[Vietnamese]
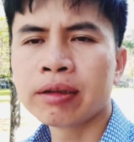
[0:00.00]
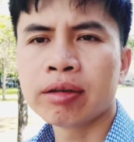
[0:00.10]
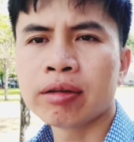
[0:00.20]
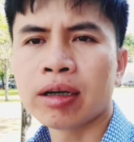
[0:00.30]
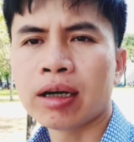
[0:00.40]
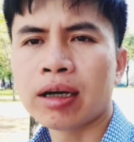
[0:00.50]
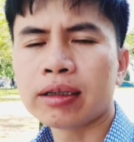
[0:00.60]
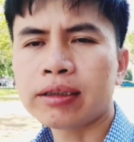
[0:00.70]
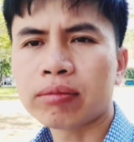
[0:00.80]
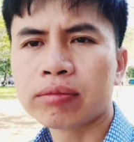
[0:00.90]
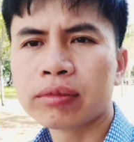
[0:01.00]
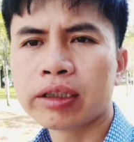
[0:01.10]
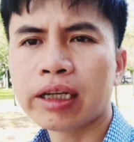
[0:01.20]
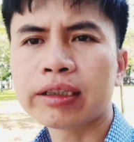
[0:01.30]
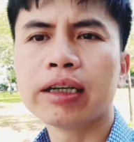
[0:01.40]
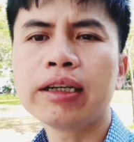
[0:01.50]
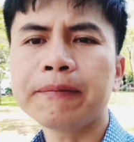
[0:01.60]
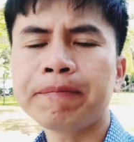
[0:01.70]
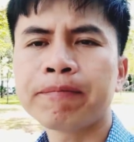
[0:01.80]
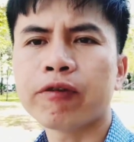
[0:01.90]
à, trong thời gian tới
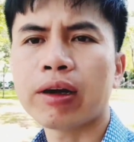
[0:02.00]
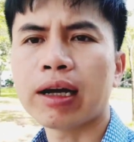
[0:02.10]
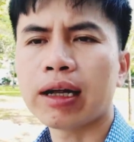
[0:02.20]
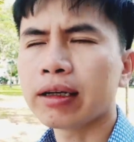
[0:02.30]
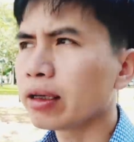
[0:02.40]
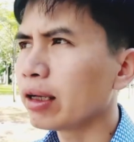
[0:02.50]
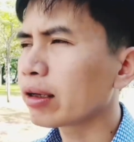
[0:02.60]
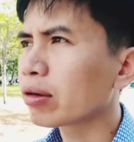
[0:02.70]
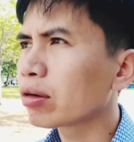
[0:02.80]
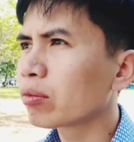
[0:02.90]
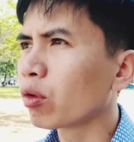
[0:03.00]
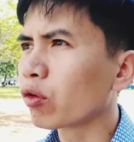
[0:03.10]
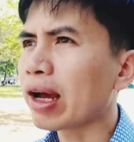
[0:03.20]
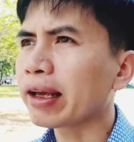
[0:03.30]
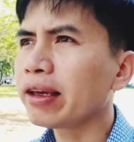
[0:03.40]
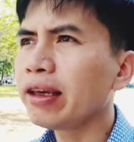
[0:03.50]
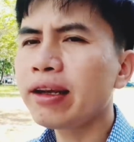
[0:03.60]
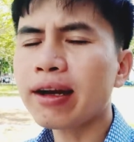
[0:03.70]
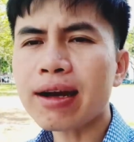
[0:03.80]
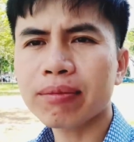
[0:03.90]
và để một vài cái ý
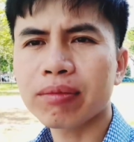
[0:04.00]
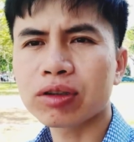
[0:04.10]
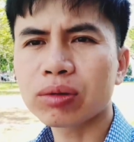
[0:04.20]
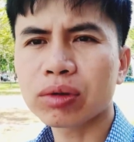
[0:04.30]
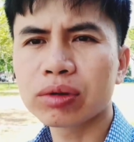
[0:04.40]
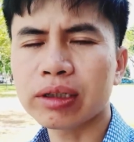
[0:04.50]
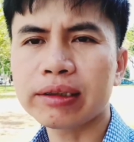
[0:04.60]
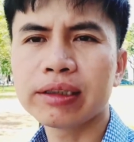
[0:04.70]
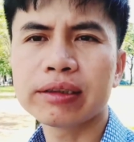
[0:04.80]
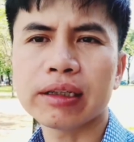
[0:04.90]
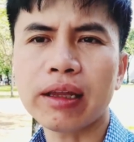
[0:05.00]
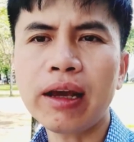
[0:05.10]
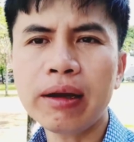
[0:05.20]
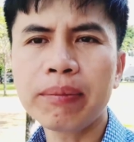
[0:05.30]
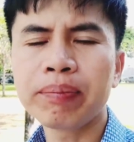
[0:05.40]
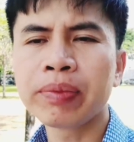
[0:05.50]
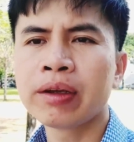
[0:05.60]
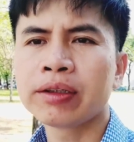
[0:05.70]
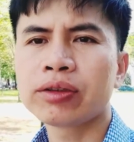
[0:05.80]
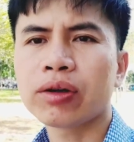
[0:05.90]
khác mà chúng tôi sẽ chia sẻ thêm
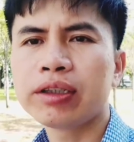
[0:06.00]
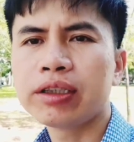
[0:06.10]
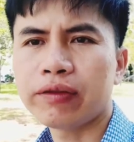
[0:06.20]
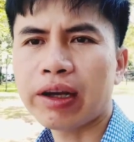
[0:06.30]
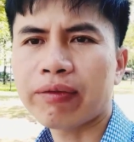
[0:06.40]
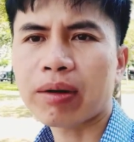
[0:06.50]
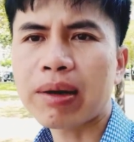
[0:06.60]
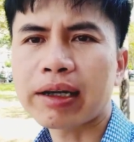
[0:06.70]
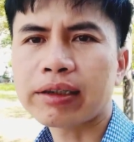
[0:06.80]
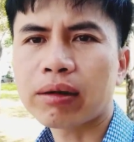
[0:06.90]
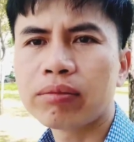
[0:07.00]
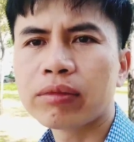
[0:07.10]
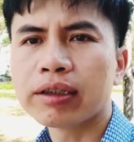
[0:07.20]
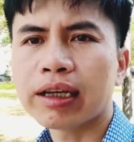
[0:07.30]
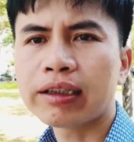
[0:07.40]
cho anh chị và em và các bạn trong thời gian sắp